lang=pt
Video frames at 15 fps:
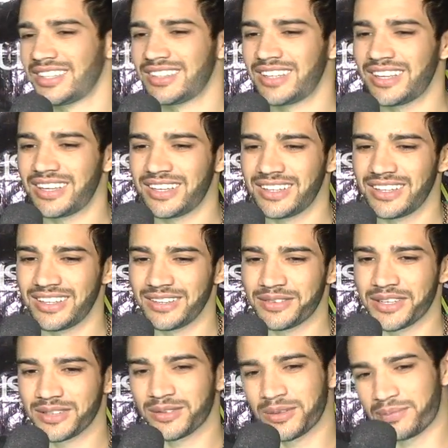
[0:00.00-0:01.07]
Né?
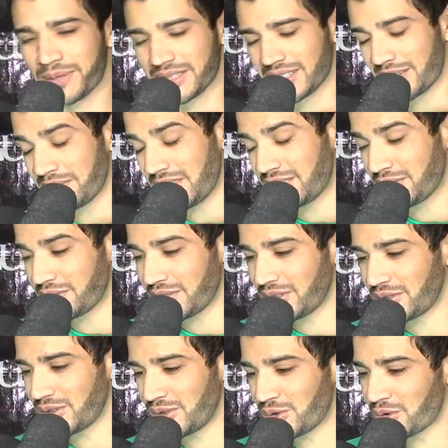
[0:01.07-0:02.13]
Porque praticamente eu,
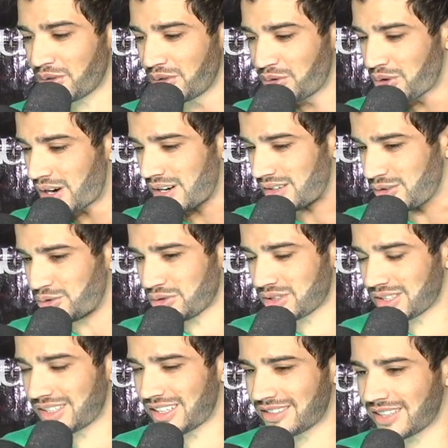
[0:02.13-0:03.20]
eu, eu, eu
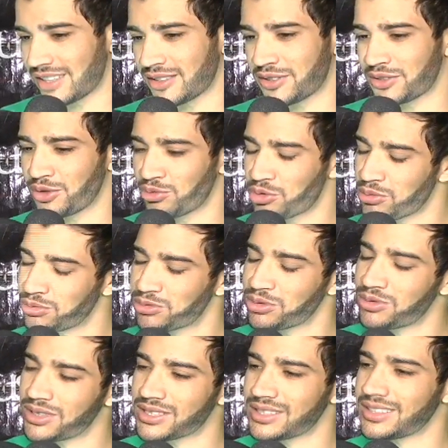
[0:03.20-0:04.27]
considero já como
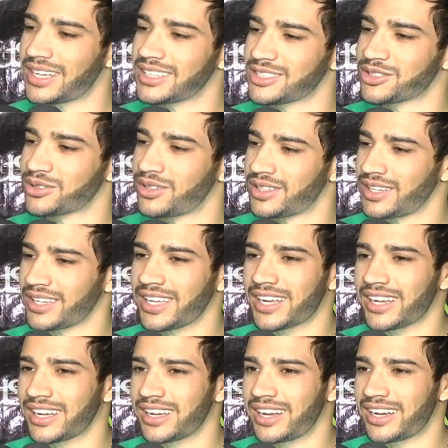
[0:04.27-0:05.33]
tudo uma cidade só, né?
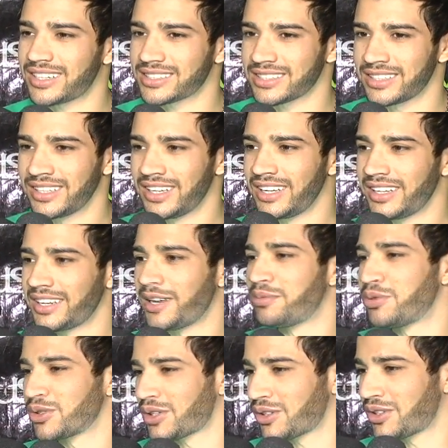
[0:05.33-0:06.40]
Garça, né?
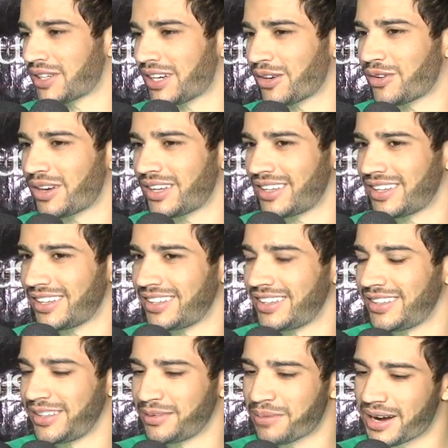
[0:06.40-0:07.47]
Pontal do Araguaia
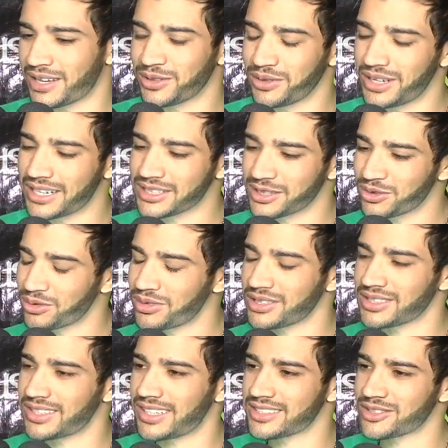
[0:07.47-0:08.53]
e, e, Barra do Garça, tudo uma
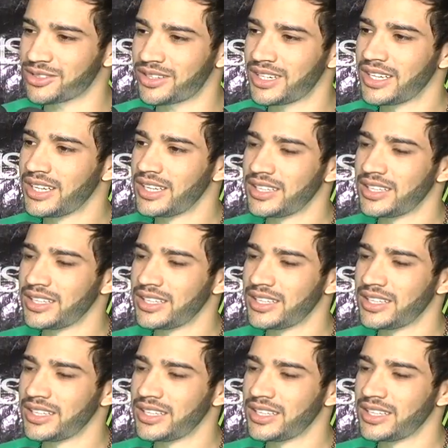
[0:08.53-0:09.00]
cidade só.